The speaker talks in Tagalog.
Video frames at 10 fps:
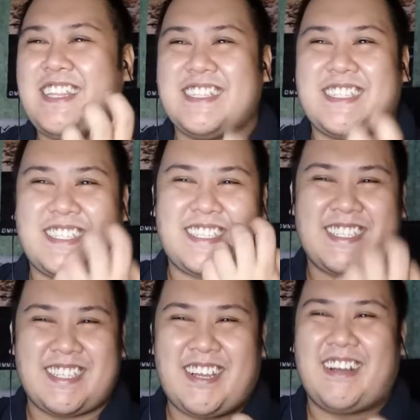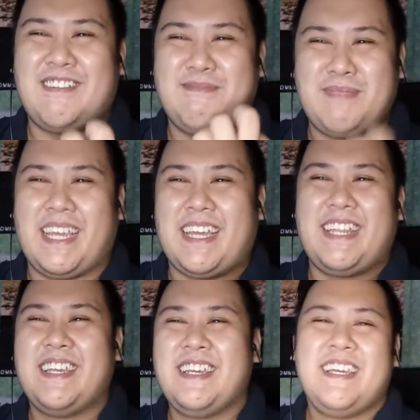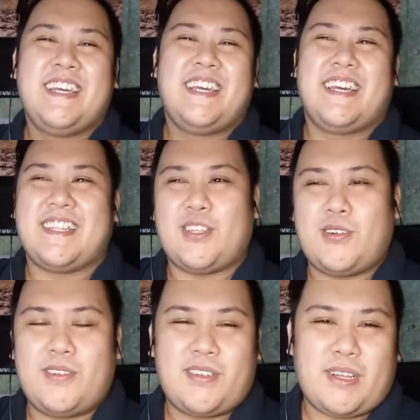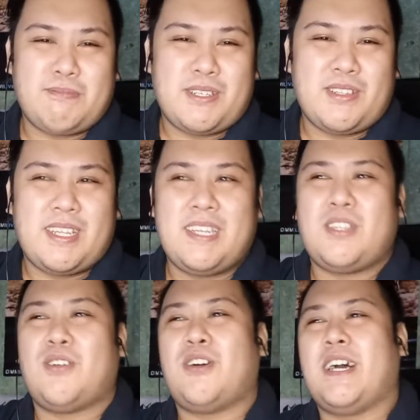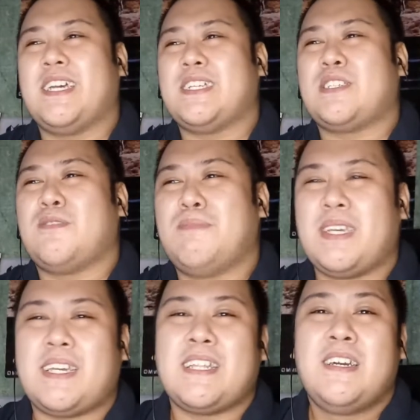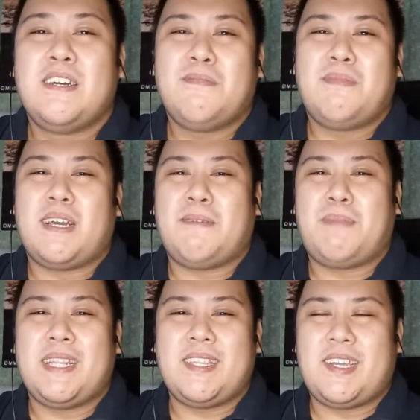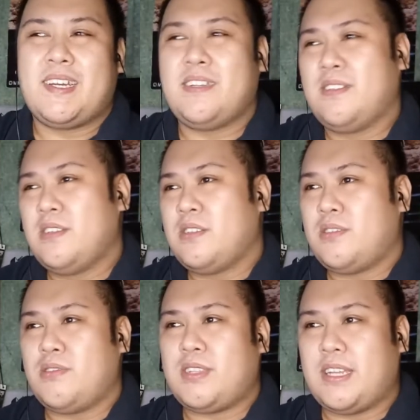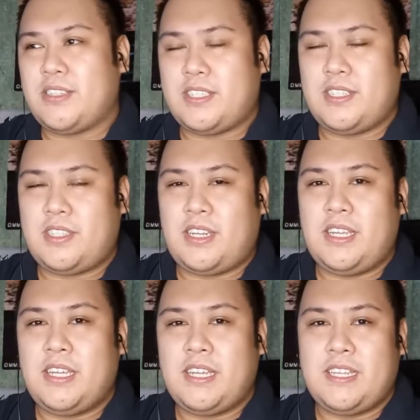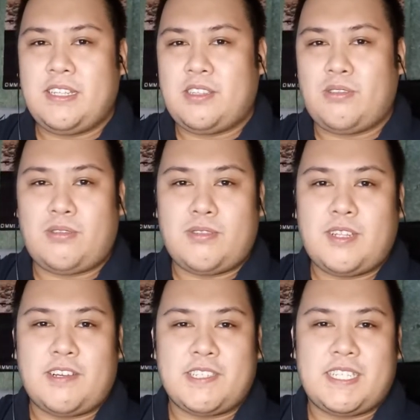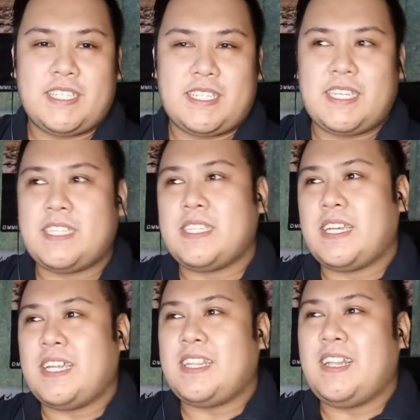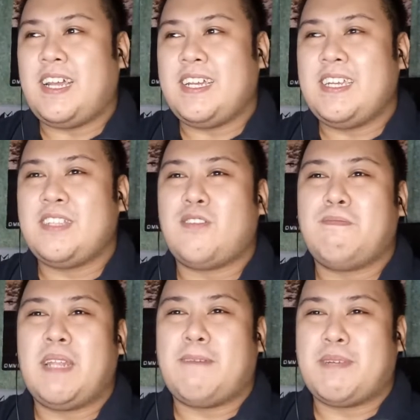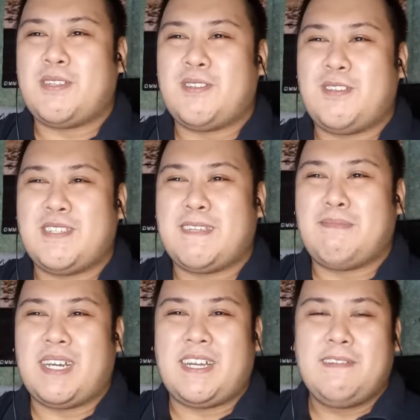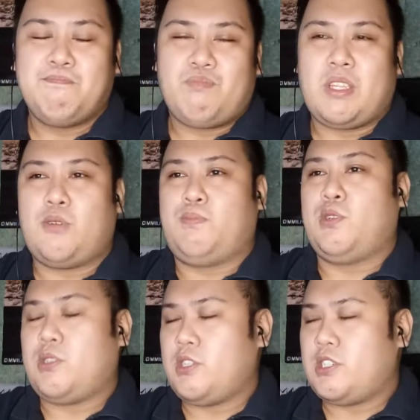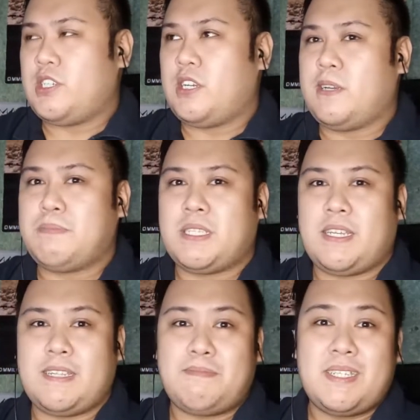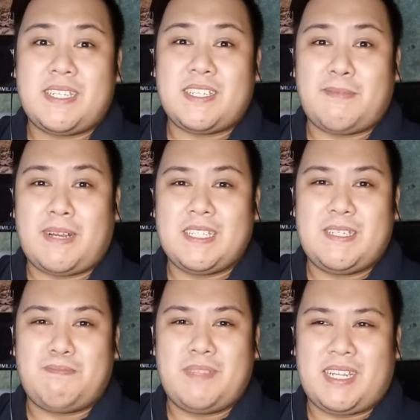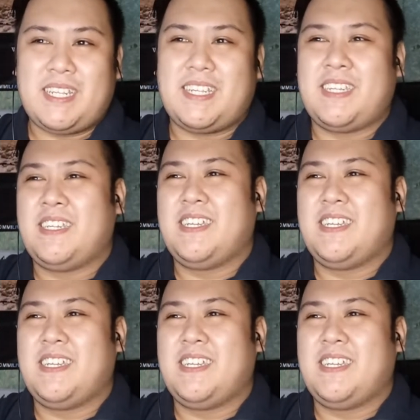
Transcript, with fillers: This song, man. Itong rap song na ito ay sumikat mga bandang 2003 to 2006 at lagi itong pinapatagtag sa mga computer shops at minsan sa mga jeep na rin eh.